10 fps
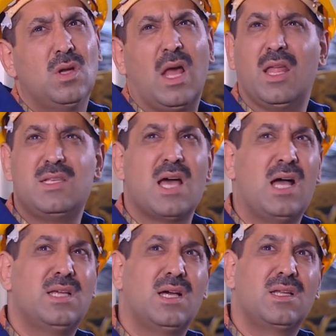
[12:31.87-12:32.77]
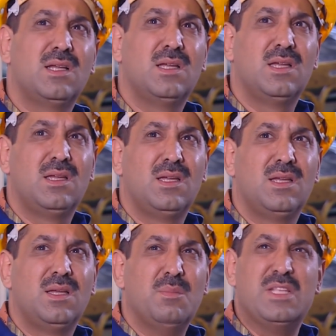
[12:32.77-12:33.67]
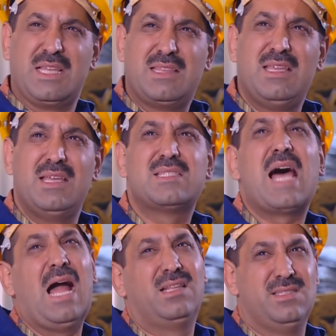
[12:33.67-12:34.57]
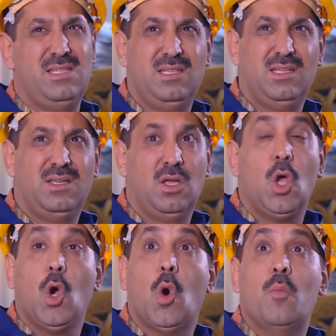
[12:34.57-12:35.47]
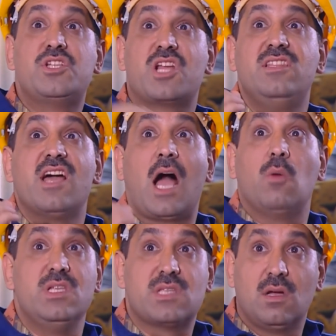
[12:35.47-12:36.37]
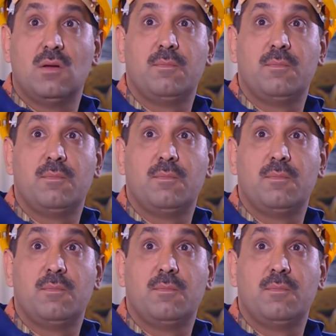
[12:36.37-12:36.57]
الله يساعدك بتصدق زعلتني ومشكلتك عويصة